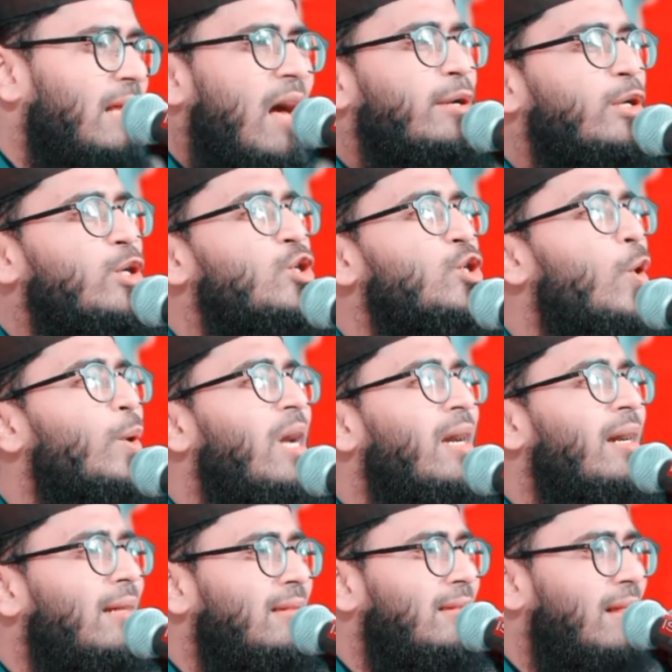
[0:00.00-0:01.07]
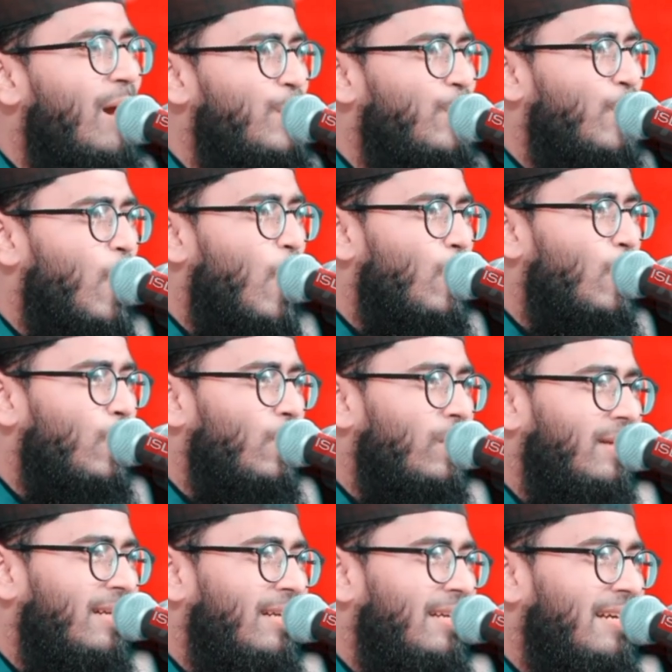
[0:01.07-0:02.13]
নারীর সঙ্গে গাদ্দারি করো
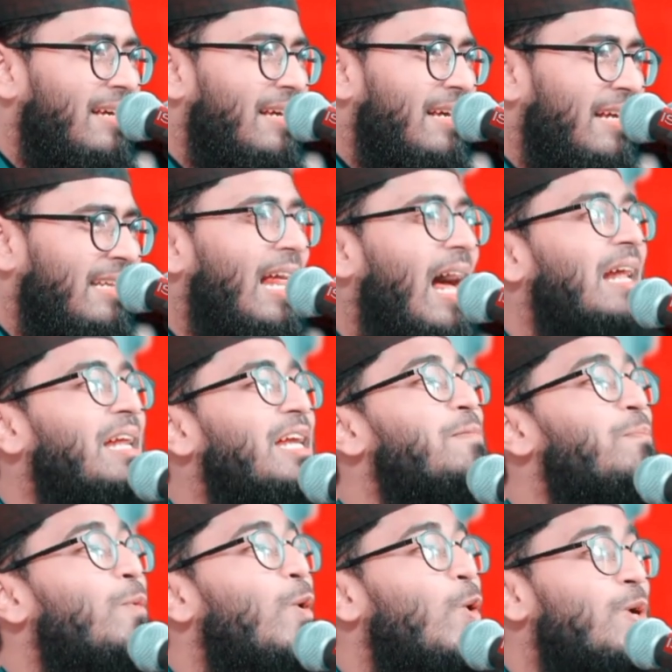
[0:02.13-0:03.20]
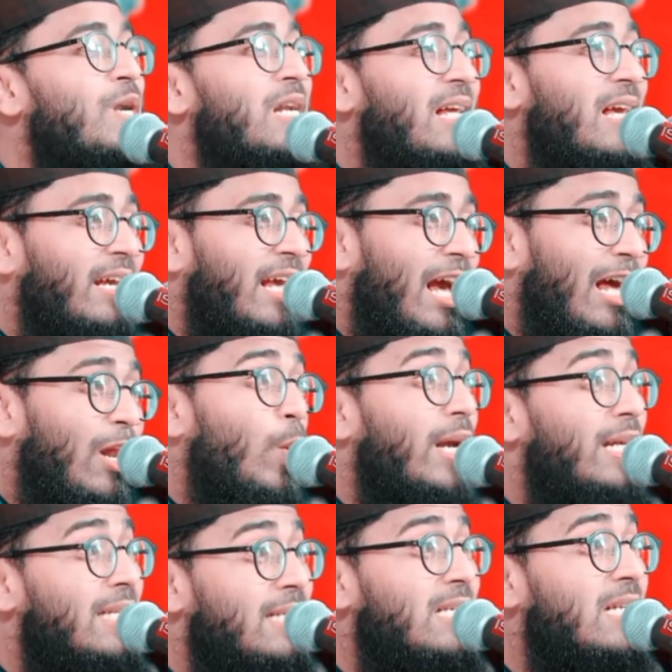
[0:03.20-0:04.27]
নারীর মন নিয়ে খেলো
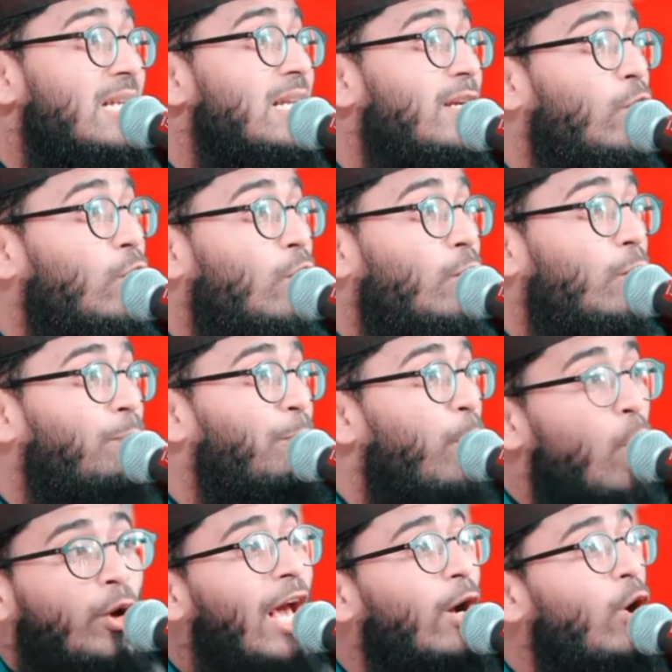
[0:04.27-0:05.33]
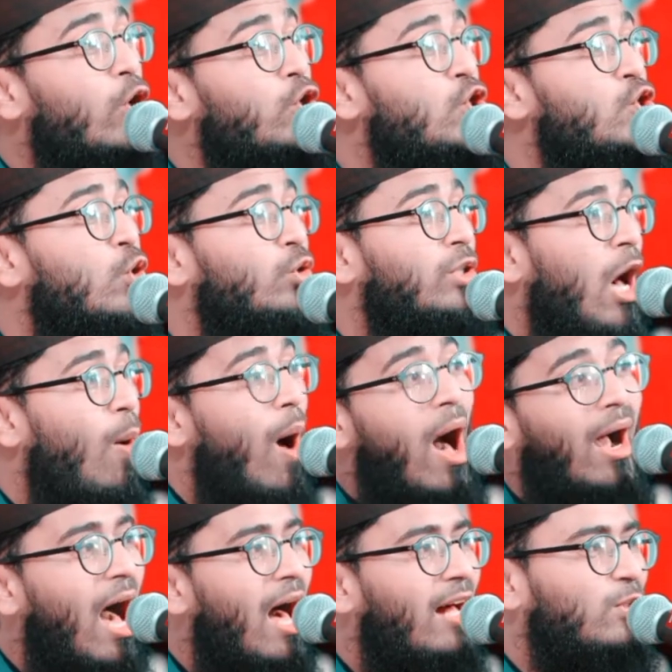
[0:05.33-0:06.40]
স্ত্রীর বুকে কষ্ট দাও
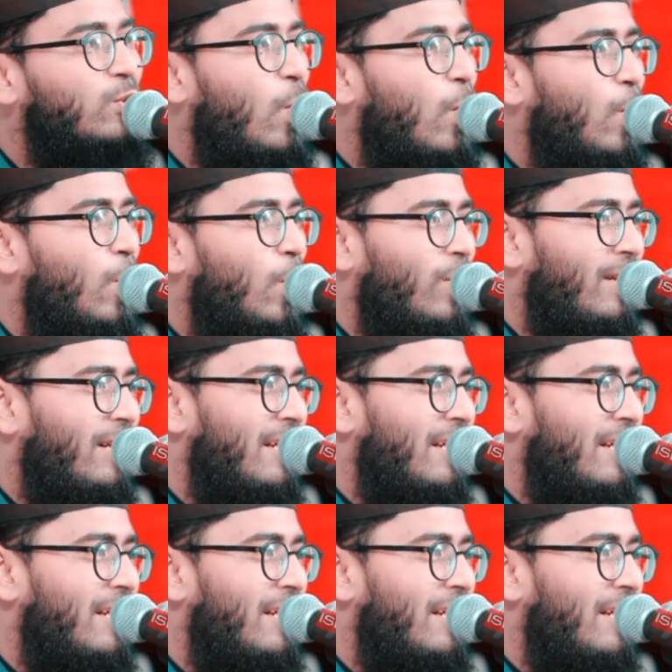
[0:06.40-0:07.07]
আঘাত করো